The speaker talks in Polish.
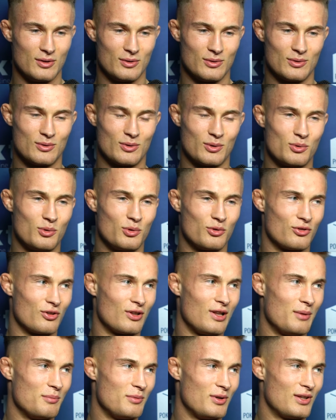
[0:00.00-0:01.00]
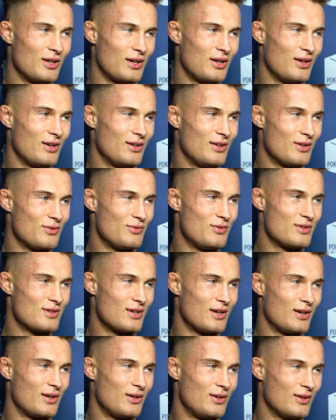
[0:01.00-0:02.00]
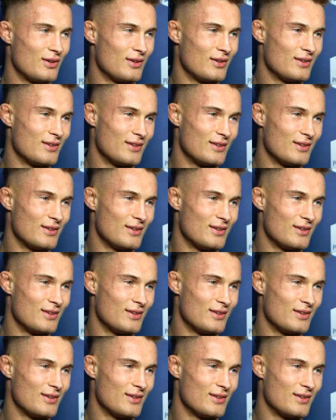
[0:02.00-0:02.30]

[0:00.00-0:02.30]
no to kurczę, dla mnie takie nazwiska jak e,